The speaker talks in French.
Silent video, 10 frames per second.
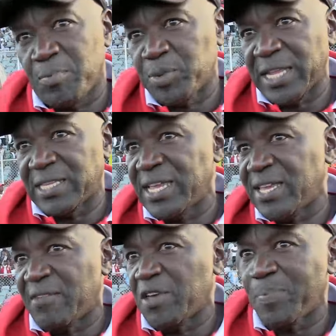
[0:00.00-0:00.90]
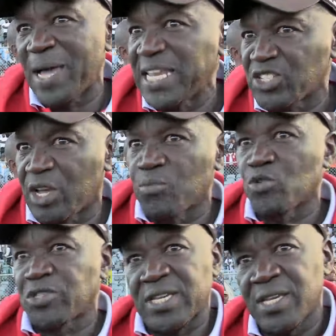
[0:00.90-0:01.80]
et peut-être il n'y avait pas les jambes
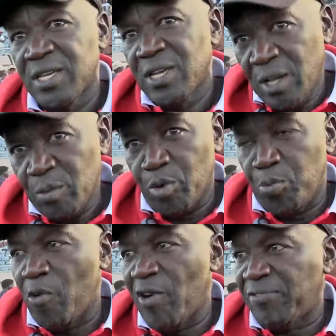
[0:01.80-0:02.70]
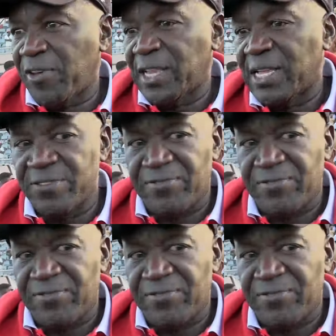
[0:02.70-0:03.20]
aussi pour pouvoir faire la